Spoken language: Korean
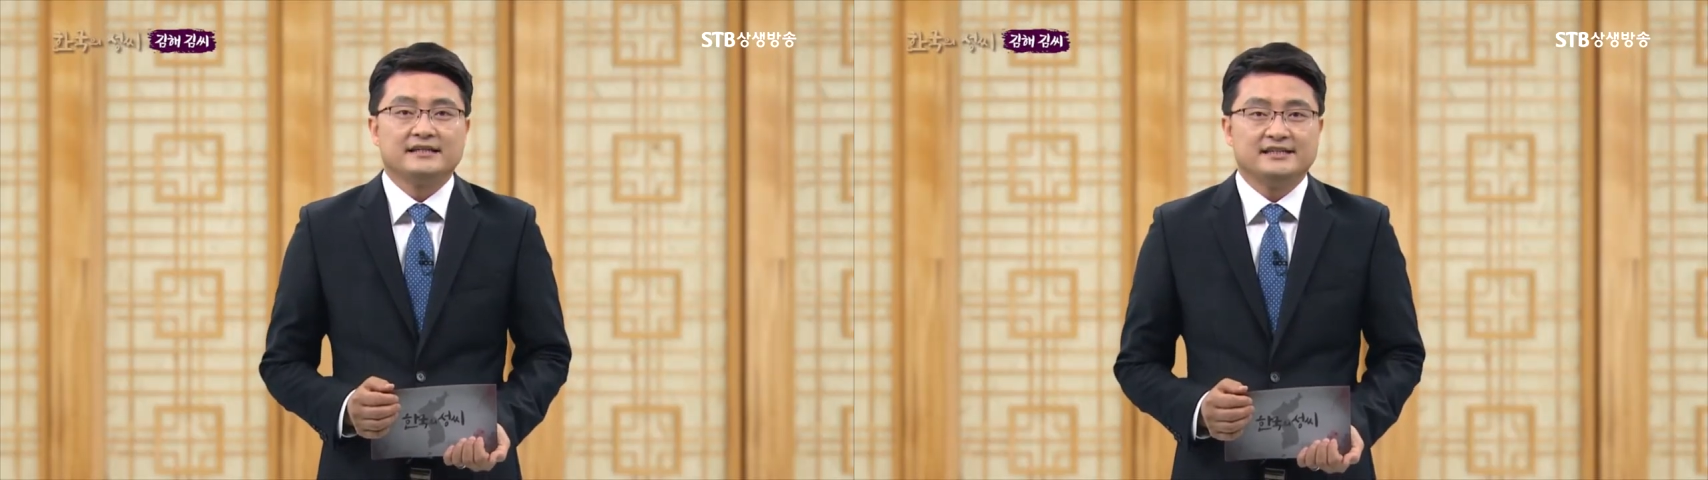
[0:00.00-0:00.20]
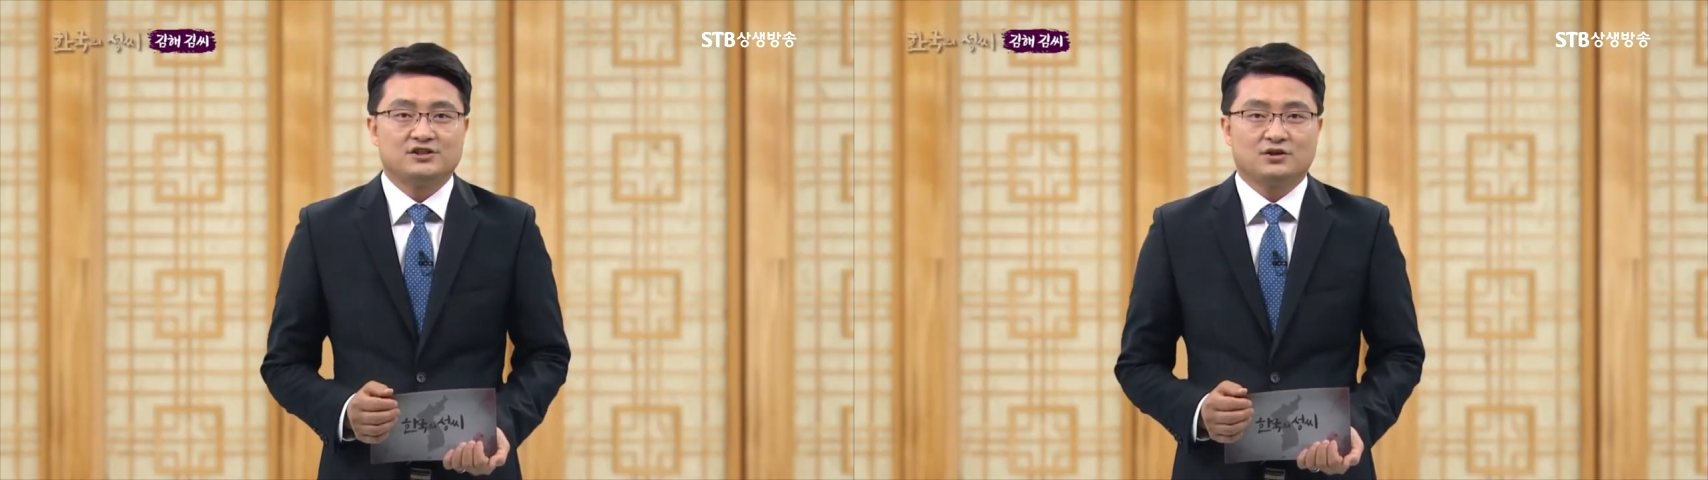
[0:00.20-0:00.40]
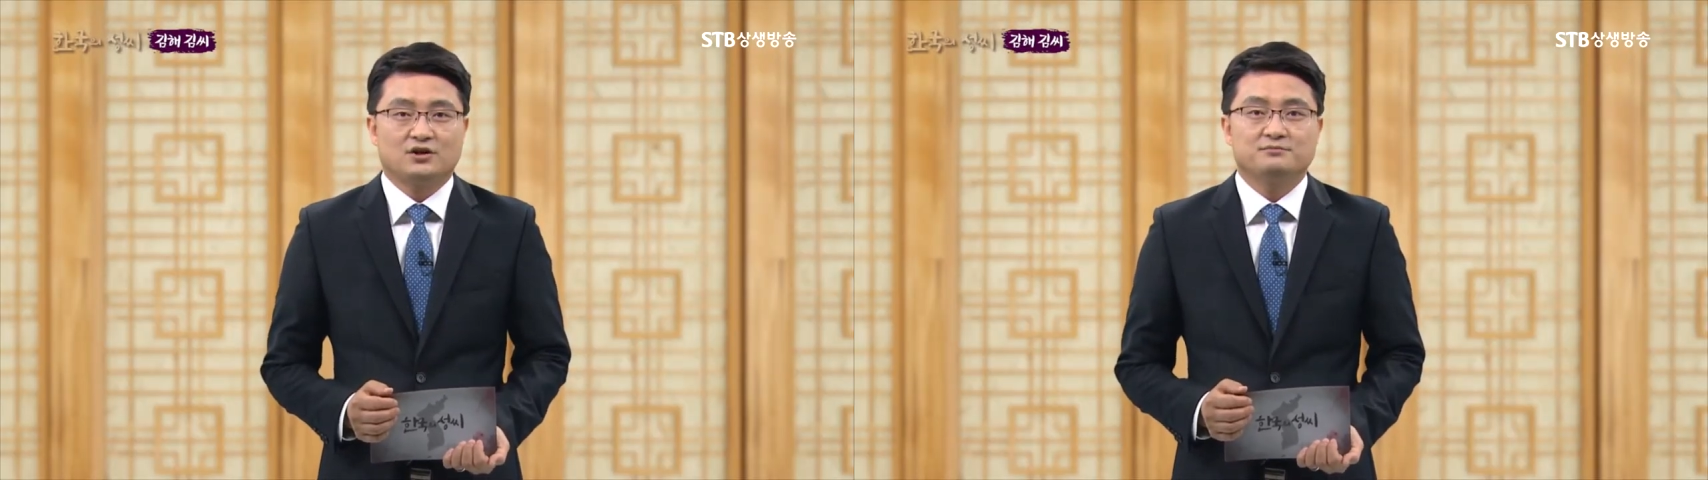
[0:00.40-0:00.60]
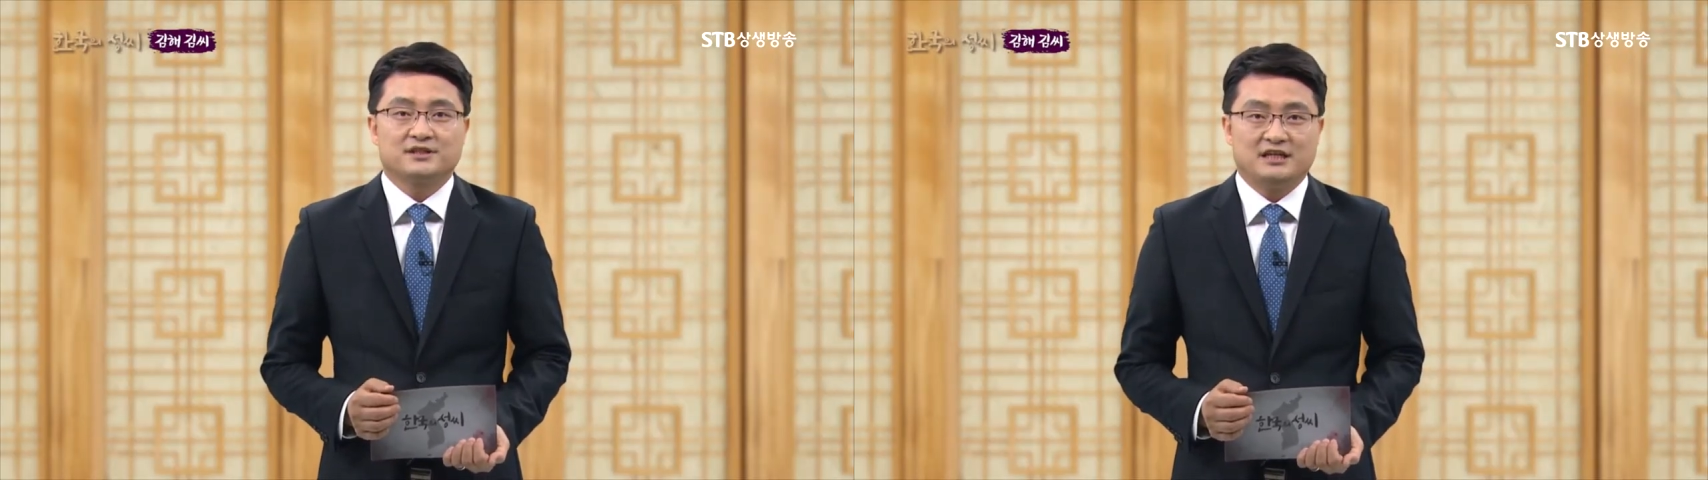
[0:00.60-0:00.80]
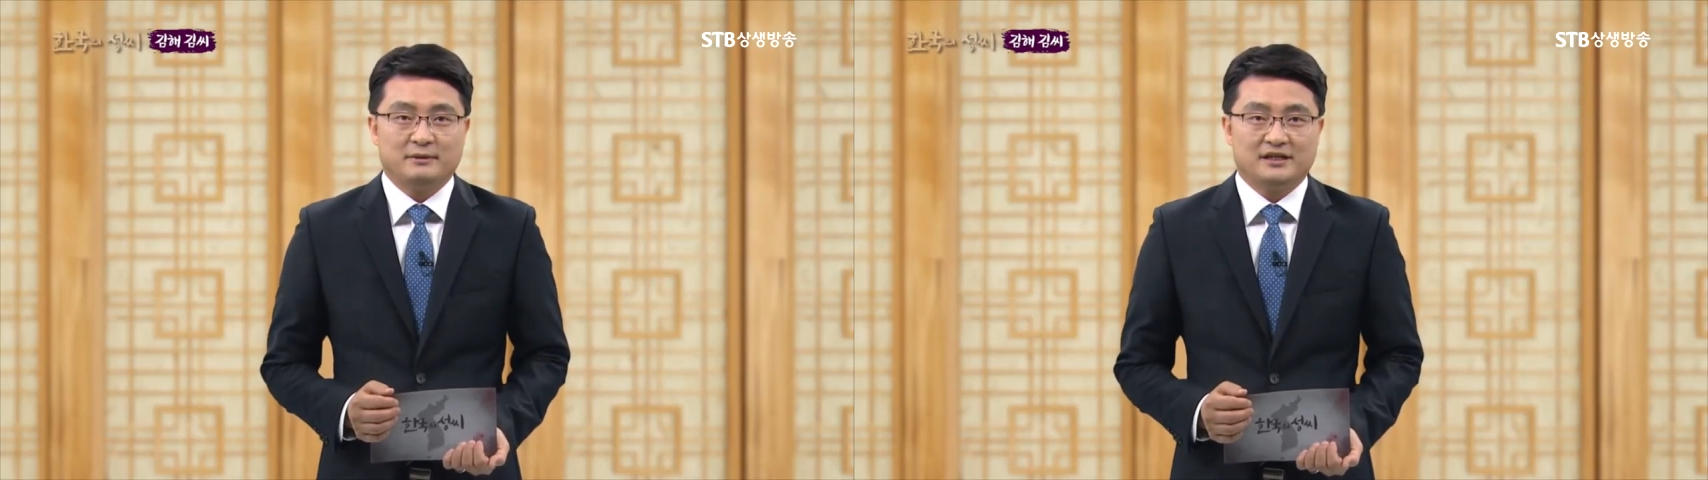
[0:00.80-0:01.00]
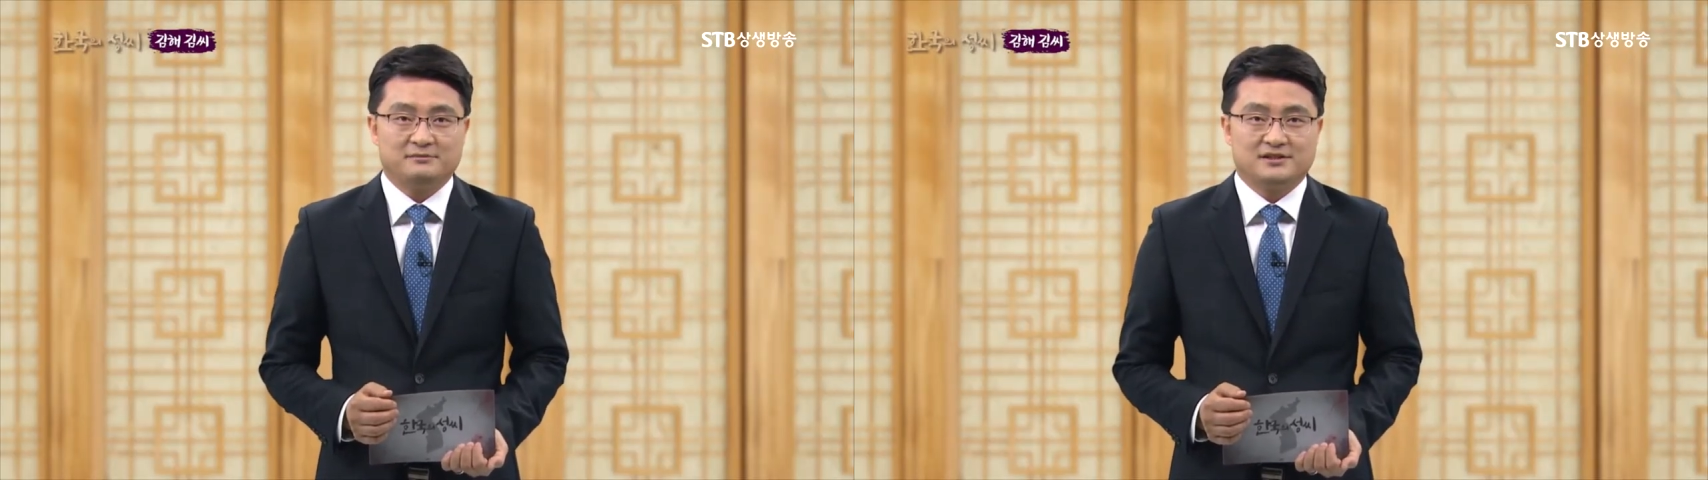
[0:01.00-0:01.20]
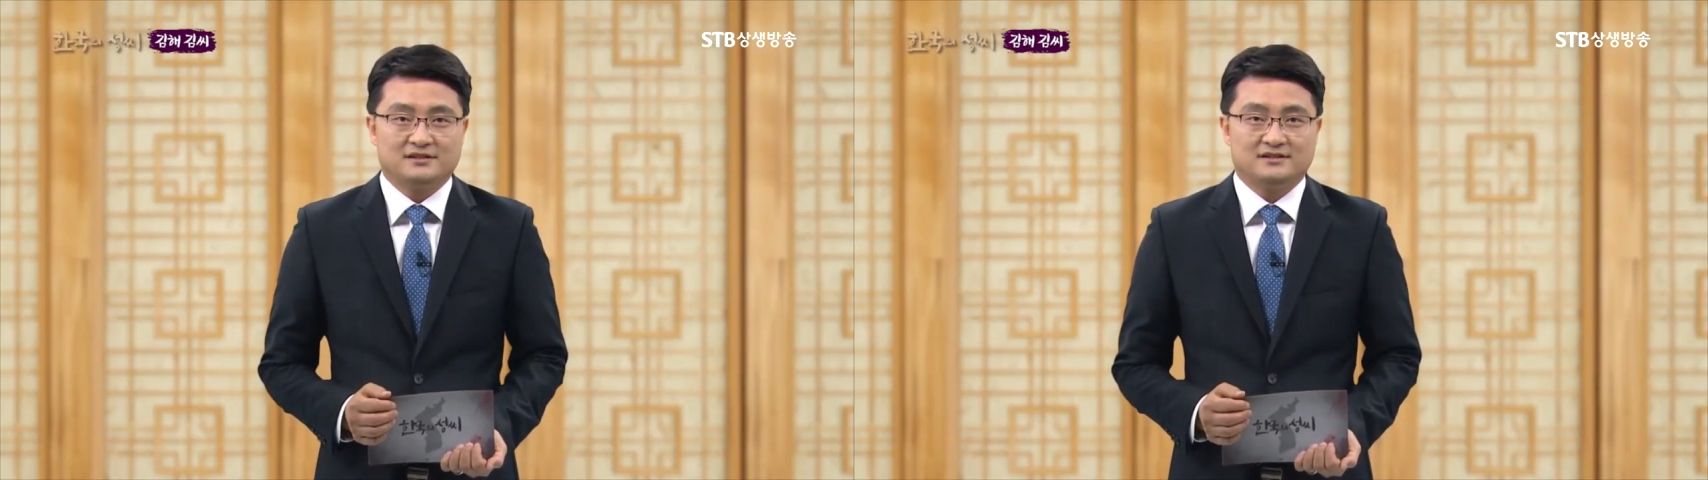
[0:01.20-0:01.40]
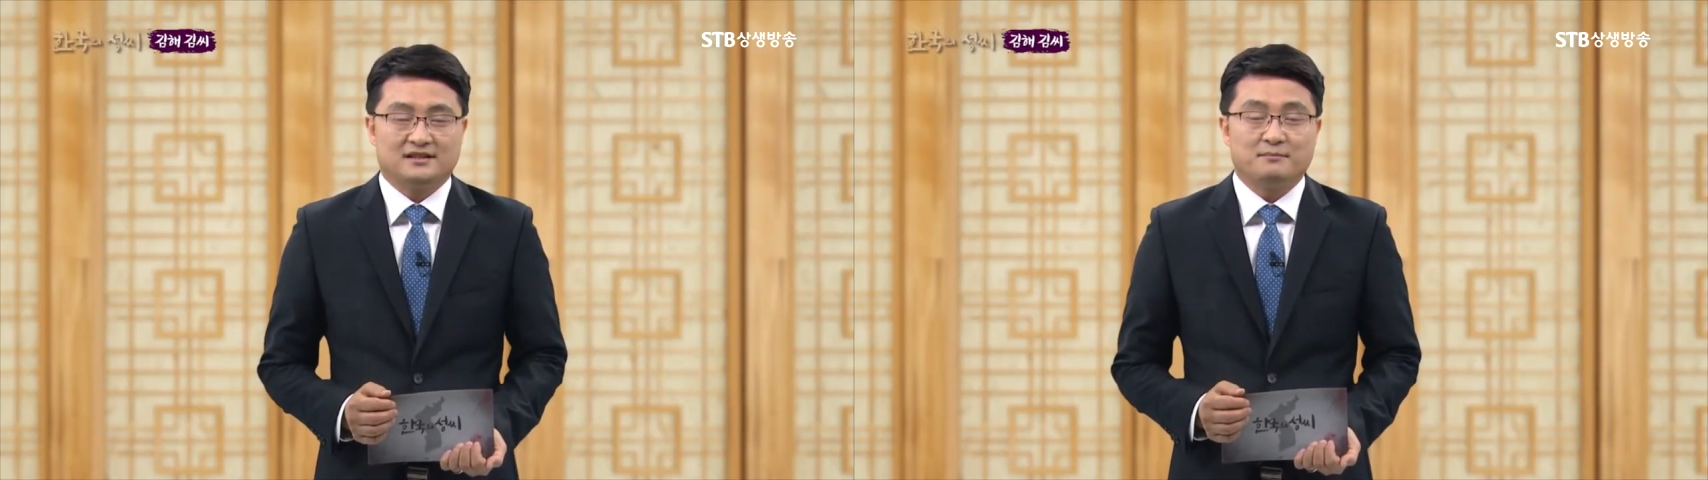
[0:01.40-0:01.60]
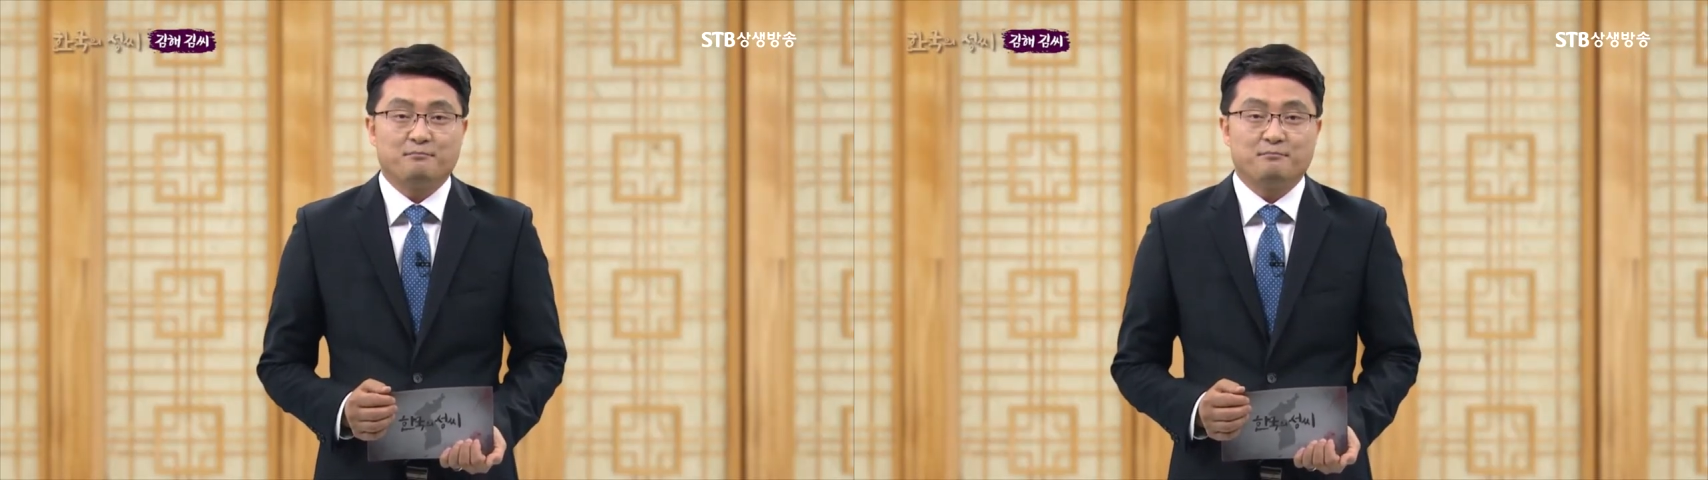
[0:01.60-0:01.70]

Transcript: 이처럼 김해 김 씨는